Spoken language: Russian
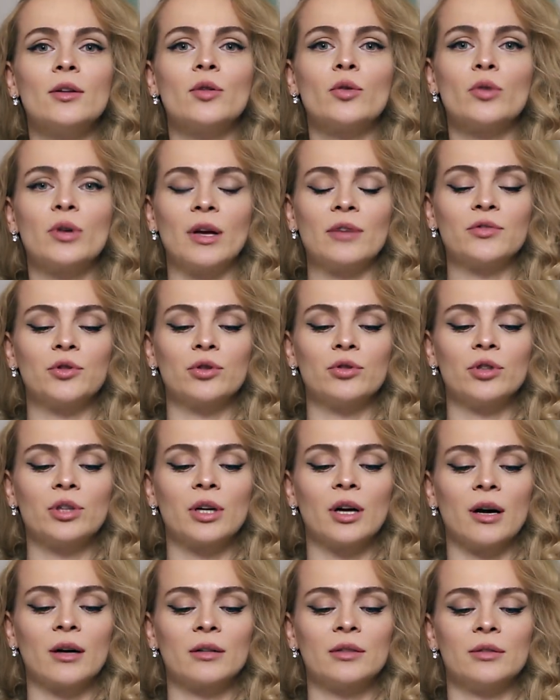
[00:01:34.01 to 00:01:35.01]
но я все
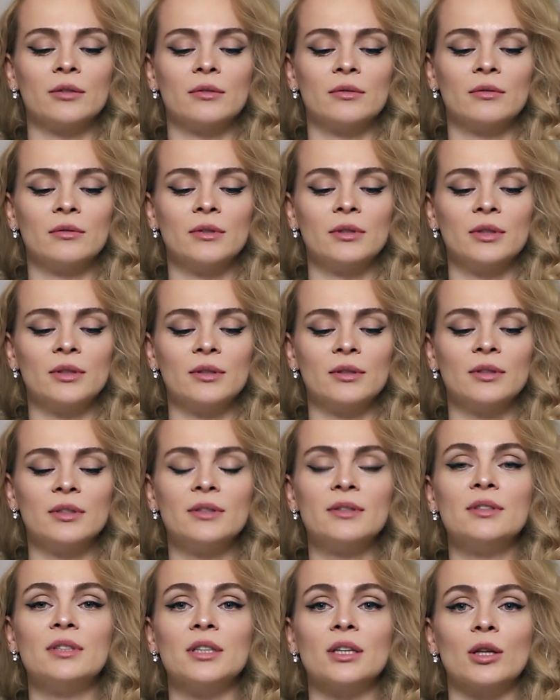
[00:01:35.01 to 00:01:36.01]
никак
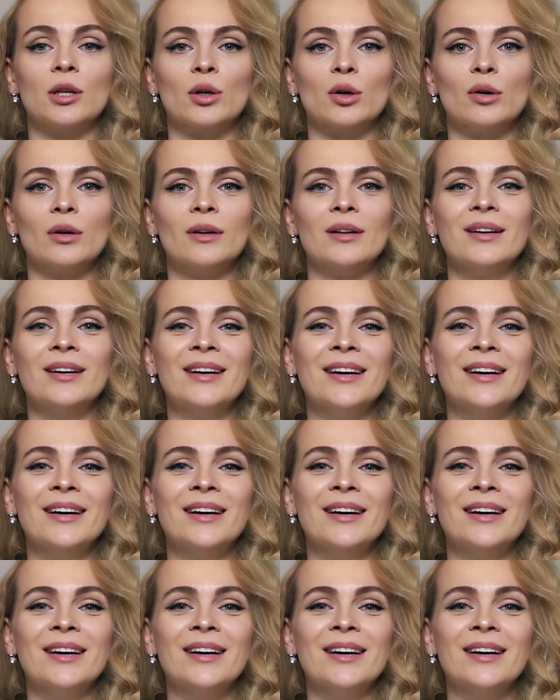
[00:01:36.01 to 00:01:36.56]
не сделаю.